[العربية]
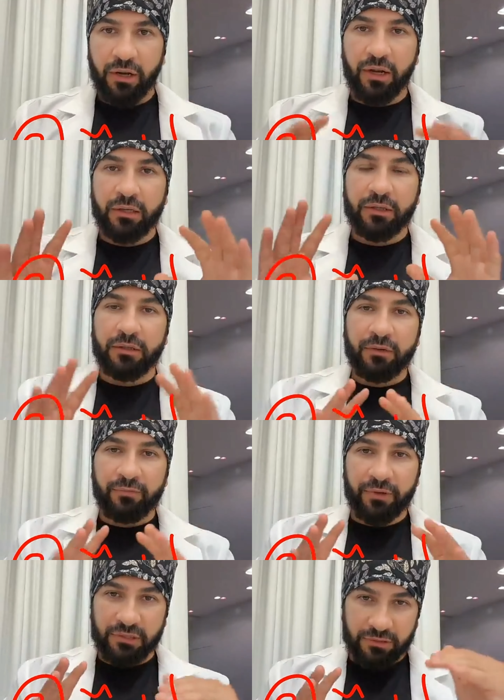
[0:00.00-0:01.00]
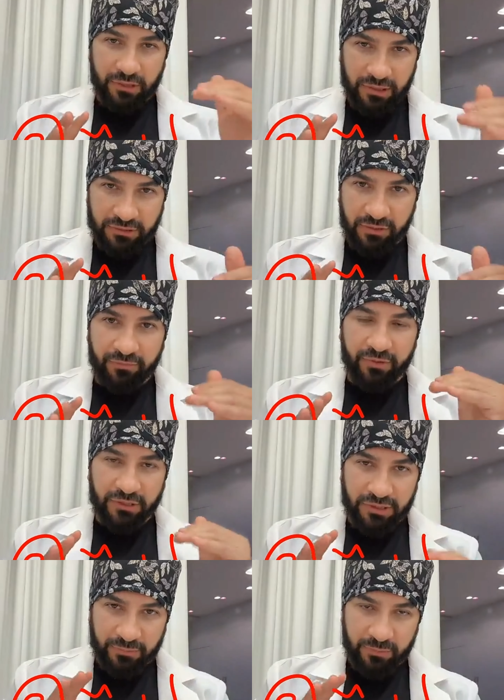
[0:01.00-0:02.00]
لكن في ناس تحسن في
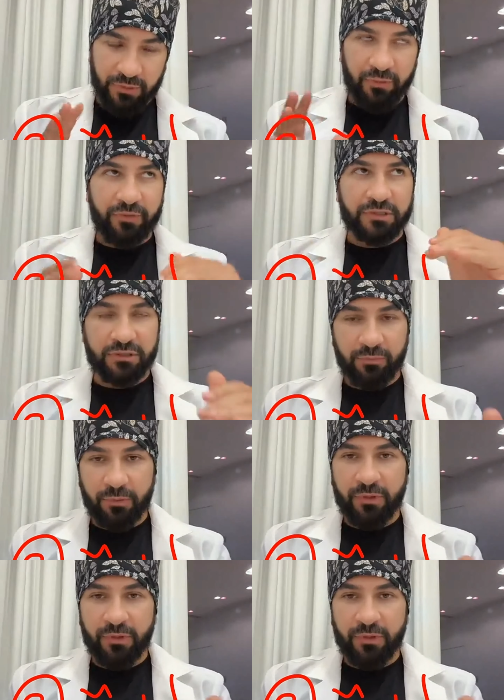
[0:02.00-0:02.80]
ناس 50% في ناس 60%